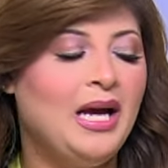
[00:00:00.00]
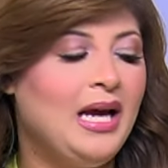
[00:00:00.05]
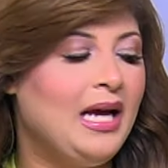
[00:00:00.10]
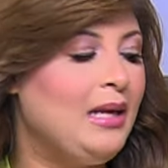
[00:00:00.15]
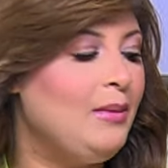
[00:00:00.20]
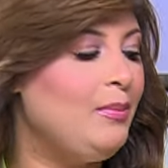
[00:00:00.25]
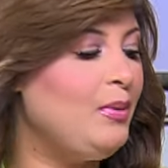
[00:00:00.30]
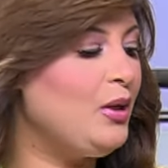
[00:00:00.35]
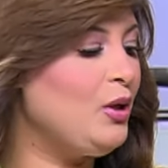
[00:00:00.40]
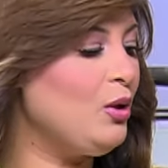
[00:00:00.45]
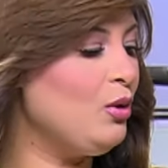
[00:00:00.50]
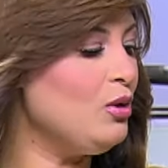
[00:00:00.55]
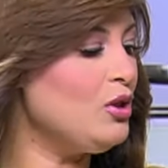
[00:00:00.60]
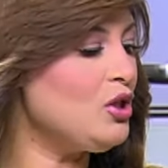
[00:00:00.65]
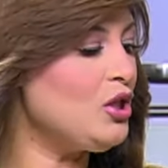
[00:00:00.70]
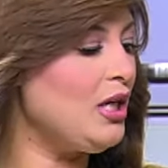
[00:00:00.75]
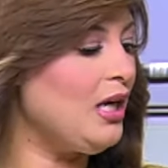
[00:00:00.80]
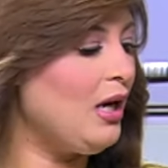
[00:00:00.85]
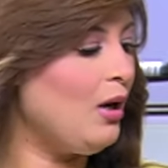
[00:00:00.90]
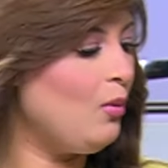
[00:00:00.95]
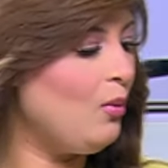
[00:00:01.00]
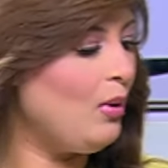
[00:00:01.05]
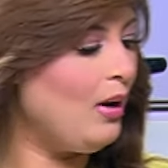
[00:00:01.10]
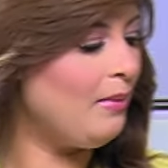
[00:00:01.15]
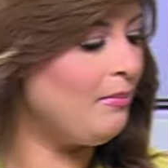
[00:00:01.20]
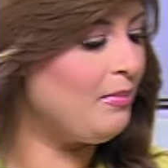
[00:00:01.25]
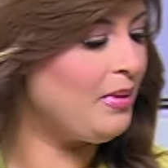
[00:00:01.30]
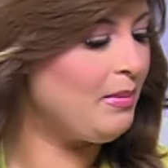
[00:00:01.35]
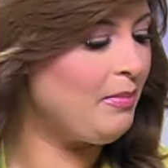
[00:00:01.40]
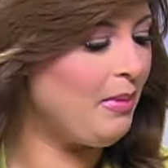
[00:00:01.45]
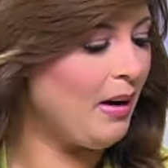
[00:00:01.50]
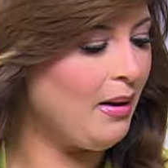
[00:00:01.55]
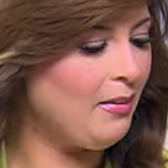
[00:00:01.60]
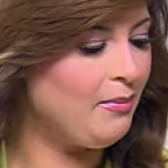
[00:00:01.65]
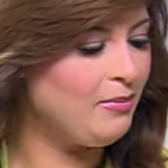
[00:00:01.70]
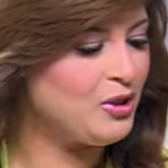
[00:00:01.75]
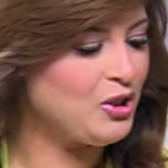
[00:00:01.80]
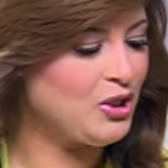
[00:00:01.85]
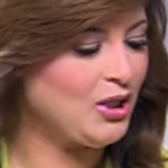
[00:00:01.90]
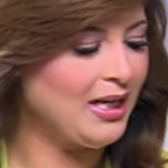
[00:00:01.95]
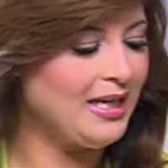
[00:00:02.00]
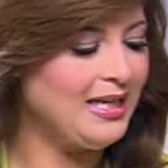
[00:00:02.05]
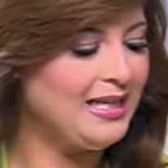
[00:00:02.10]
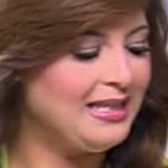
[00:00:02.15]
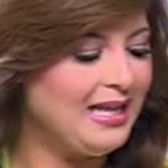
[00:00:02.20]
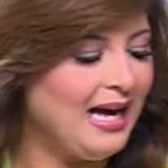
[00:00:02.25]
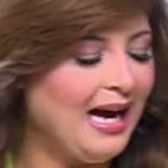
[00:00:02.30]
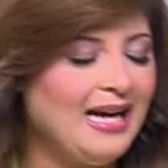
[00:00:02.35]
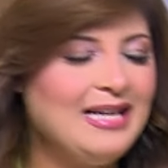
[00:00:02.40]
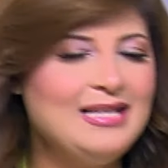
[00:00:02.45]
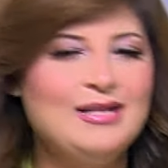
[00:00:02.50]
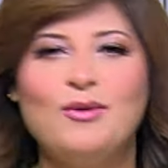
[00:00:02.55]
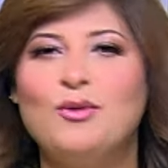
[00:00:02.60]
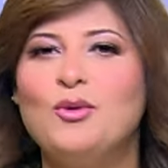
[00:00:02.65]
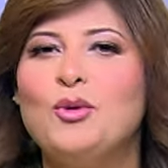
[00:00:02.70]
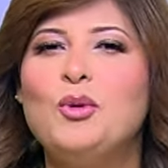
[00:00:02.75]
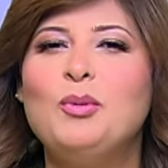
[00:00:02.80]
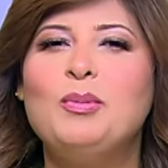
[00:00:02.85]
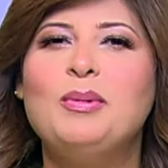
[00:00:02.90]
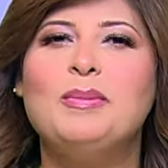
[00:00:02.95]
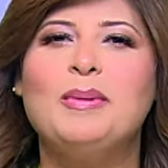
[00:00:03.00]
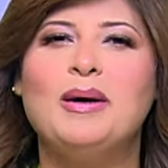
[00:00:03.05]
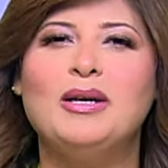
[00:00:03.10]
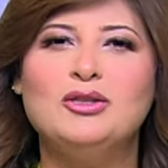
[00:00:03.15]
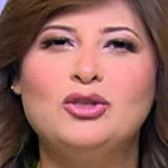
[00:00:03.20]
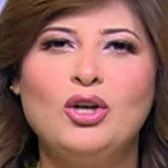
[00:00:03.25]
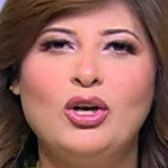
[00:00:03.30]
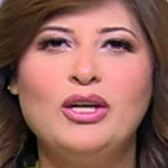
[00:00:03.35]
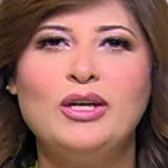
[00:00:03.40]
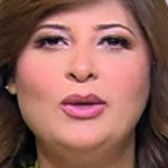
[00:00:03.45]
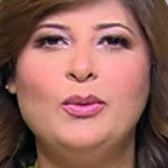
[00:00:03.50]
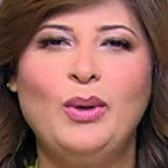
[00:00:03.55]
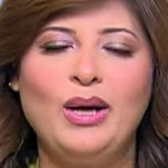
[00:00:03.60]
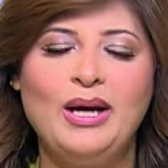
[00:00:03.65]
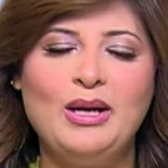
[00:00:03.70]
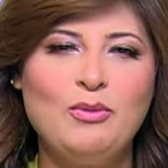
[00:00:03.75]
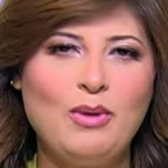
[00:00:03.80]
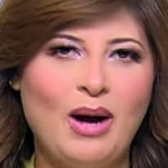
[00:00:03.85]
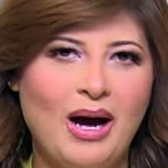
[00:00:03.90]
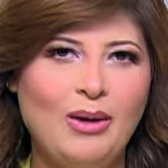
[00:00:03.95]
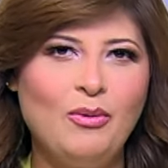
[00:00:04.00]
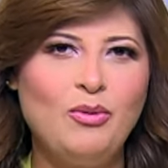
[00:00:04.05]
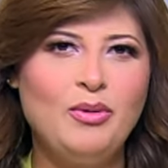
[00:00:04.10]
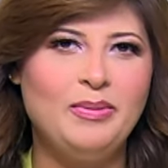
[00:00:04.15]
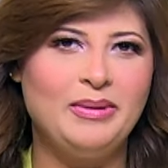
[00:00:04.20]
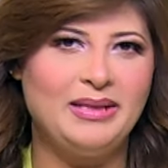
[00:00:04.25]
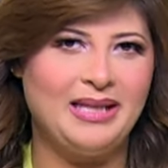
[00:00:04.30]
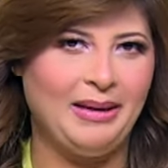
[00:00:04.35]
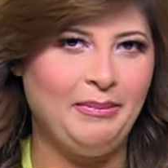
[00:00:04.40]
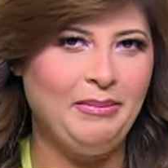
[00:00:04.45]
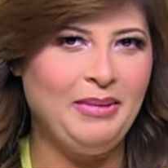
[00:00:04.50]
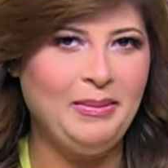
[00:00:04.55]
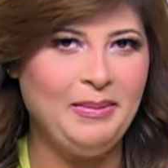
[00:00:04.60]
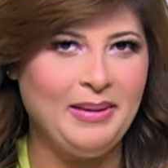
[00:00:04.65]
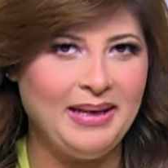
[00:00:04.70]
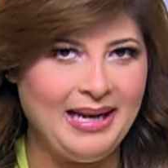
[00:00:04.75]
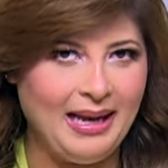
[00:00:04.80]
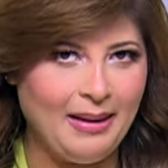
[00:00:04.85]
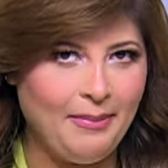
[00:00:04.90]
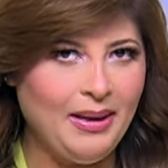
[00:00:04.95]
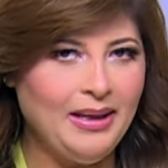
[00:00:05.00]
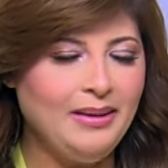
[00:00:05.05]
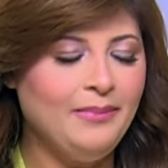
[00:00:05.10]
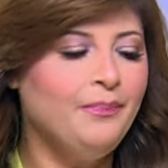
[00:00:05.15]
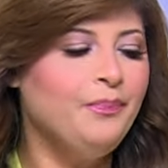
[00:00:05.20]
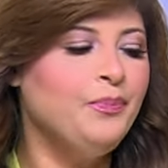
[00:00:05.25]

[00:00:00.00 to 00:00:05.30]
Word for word: البريوش اللي هو بيبقى بالشكل ده عايزه اقول لكم بيبقى طري وحلو قوي بيتعمل باللبن